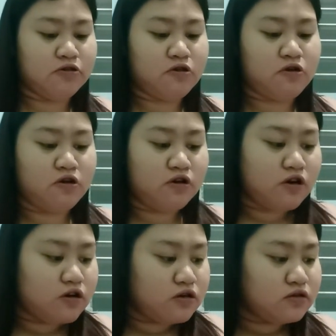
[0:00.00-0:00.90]

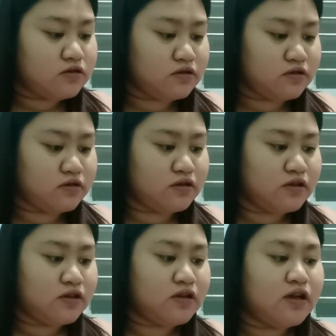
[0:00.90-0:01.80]
itong
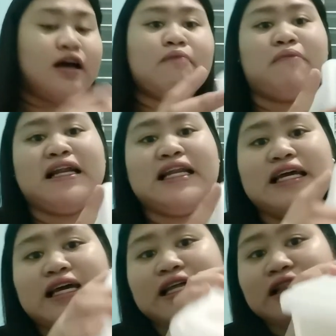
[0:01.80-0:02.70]

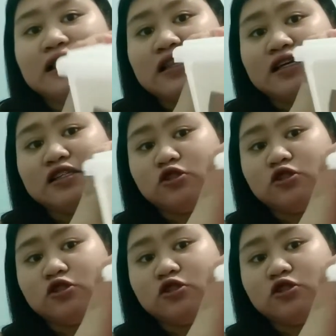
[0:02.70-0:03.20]
maliit na